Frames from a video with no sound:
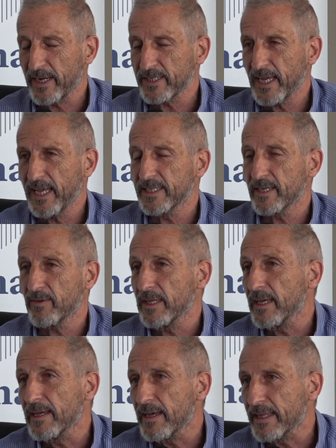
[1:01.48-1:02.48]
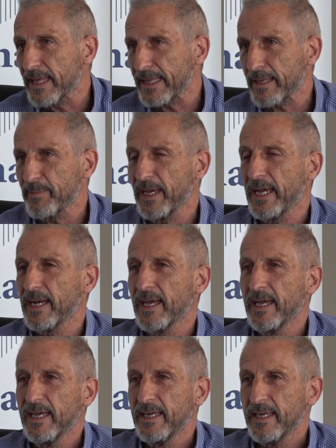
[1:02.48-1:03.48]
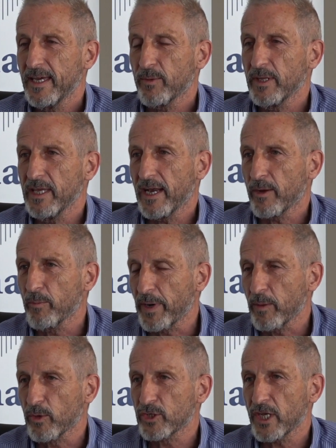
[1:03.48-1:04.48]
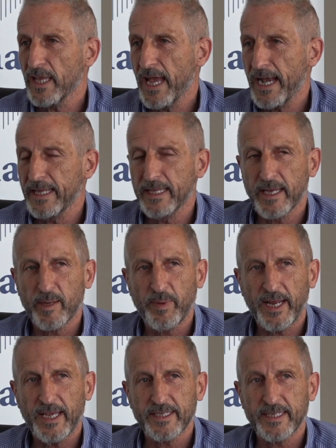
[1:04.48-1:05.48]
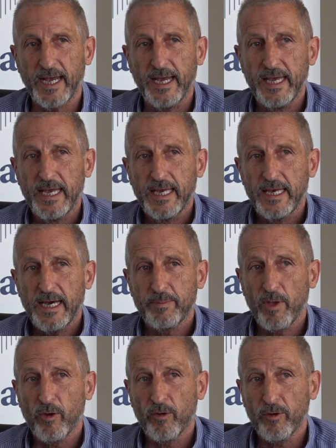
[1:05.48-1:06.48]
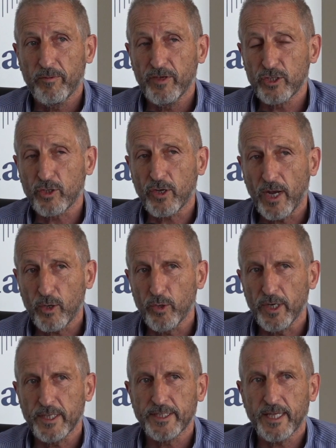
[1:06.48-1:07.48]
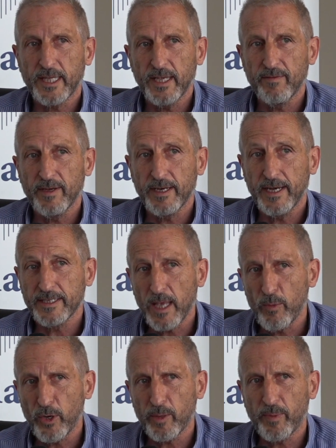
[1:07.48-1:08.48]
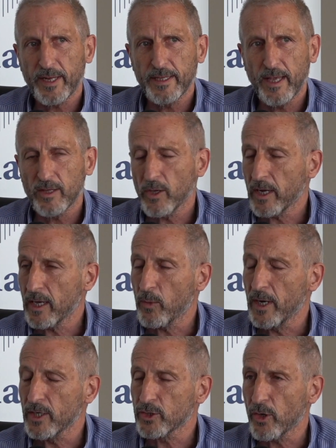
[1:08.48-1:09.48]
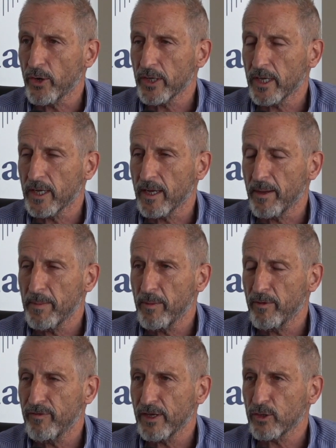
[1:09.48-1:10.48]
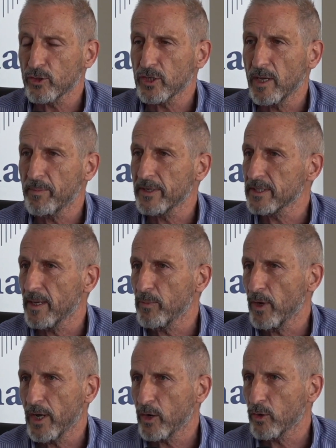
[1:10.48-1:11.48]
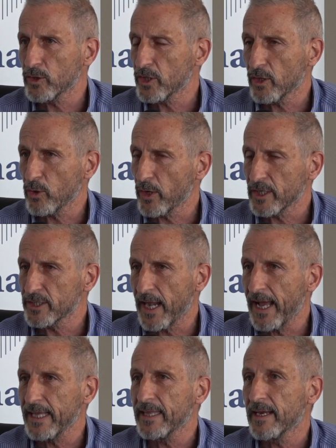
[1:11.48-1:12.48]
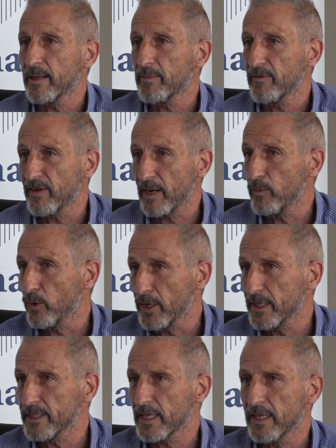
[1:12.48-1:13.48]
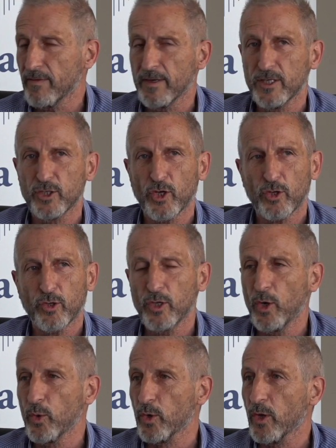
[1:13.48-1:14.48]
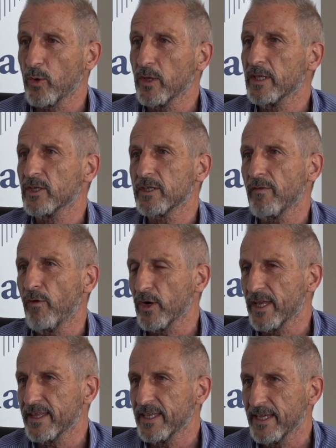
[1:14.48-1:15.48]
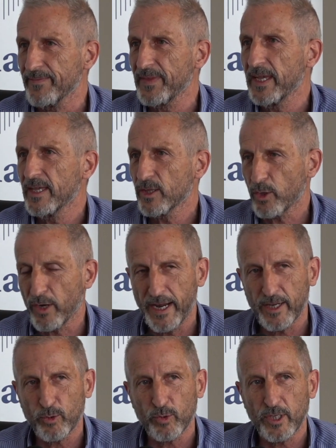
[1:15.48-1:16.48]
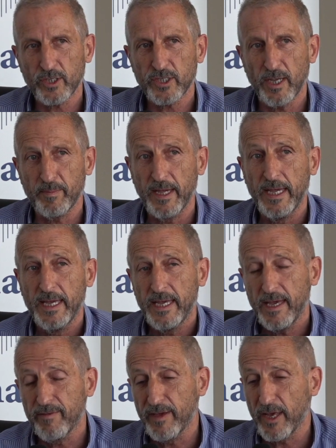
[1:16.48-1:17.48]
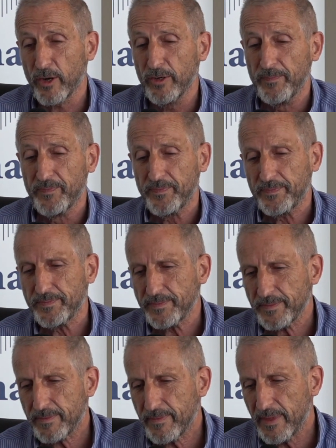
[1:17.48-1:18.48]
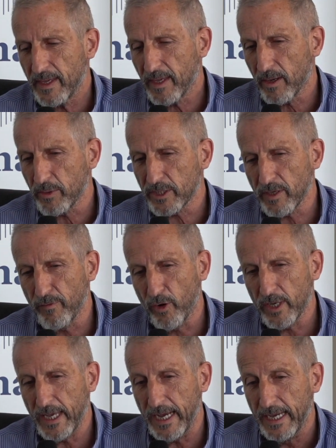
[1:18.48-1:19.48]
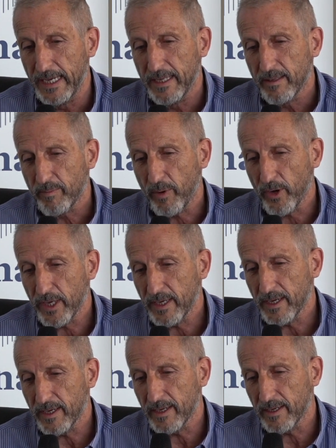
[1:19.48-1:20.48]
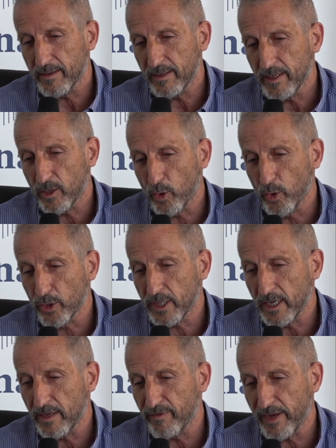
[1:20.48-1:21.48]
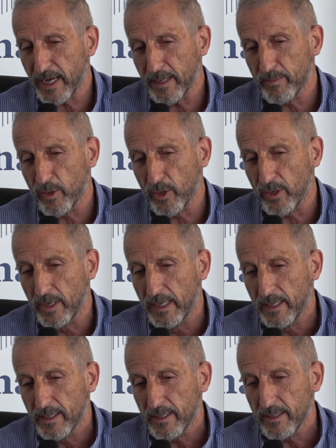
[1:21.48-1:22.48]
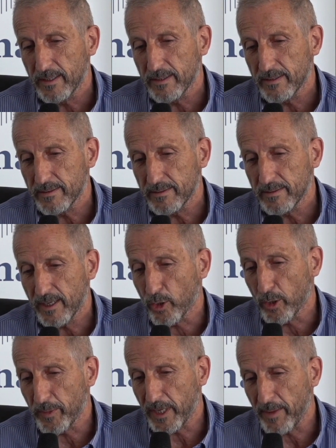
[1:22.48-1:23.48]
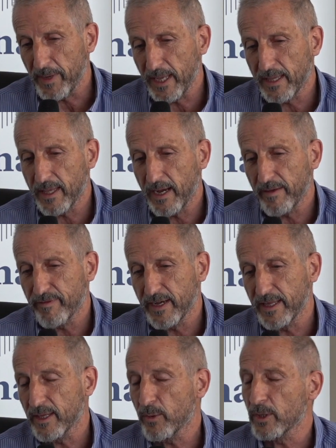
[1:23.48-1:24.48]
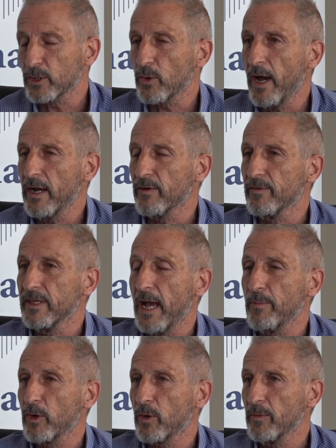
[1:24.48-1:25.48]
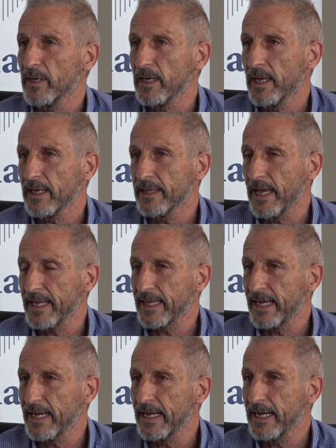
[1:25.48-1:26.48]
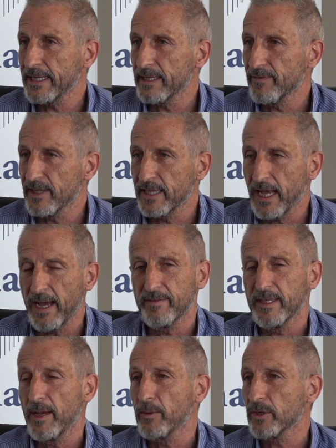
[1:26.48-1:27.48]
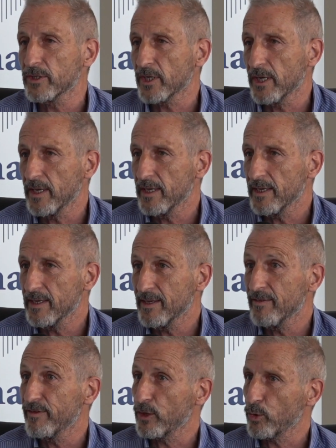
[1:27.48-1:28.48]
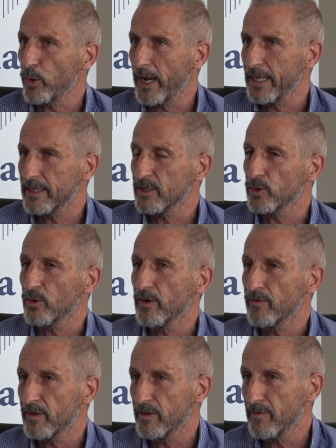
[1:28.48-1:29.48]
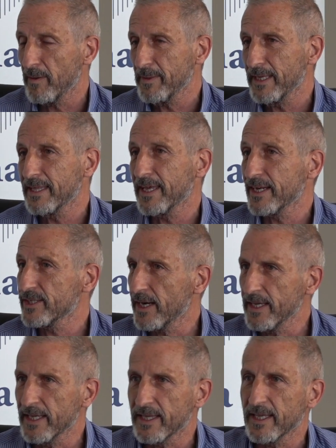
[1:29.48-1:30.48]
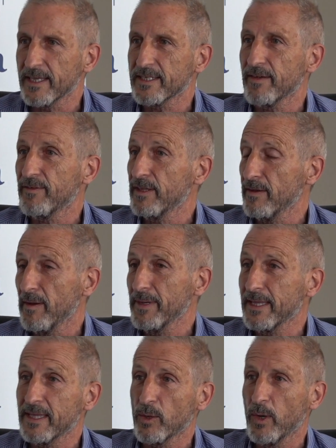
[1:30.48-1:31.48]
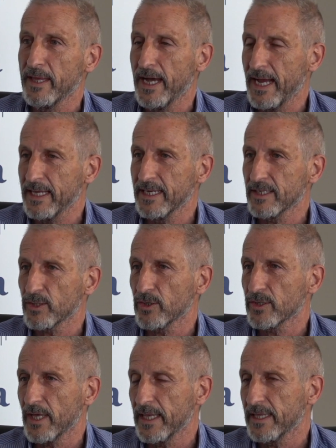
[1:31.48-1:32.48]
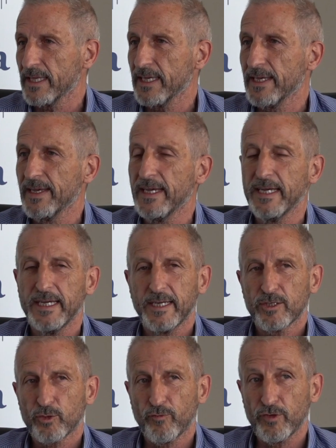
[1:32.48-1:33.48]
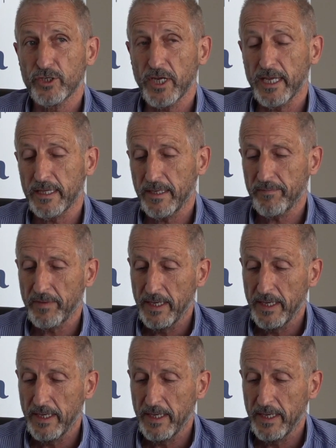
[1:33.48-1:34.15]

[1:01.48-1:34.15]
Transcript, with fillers: presenza, quindi è andata bene e quindi era un primo segnale di ripresa. Abbiamo visto che alcune iniziative le stiamo riprendendo anche quelle storiche che abbiamo fatto sempre, ad esempio gli acconciatori in strada, faremo un'iniziativa il 18 di luglio, quindi c'è voglia di tornare tutti assieme. È vero che questa voglia, poi eh, i conti li faremo economicamente alla fine di questo anno vediamo come è andata l'attività, vediamo se i fatturati sono effettivamente risaliti, se effettivamente i guadagni sono stati sufficienti.